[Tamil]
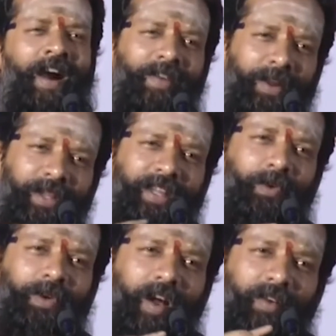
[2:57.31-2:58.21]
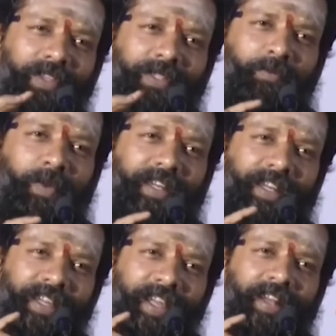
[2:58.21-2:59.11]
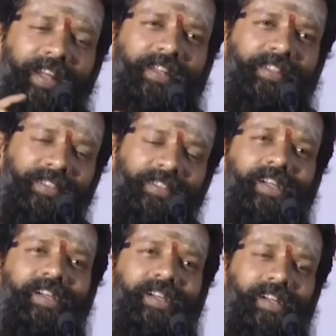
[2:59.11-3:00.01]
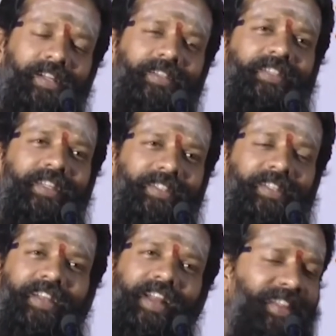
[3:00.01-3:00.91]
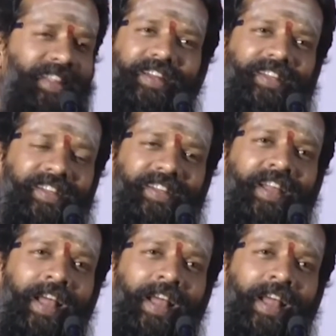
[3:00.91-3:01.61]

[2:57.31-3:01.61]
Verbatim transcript: அவர் அப்படியே ஒரு காஃபியை சிப் பண்ணினே கேட்டார் ஆ சரி சரி நல்லா தான் இருக்குது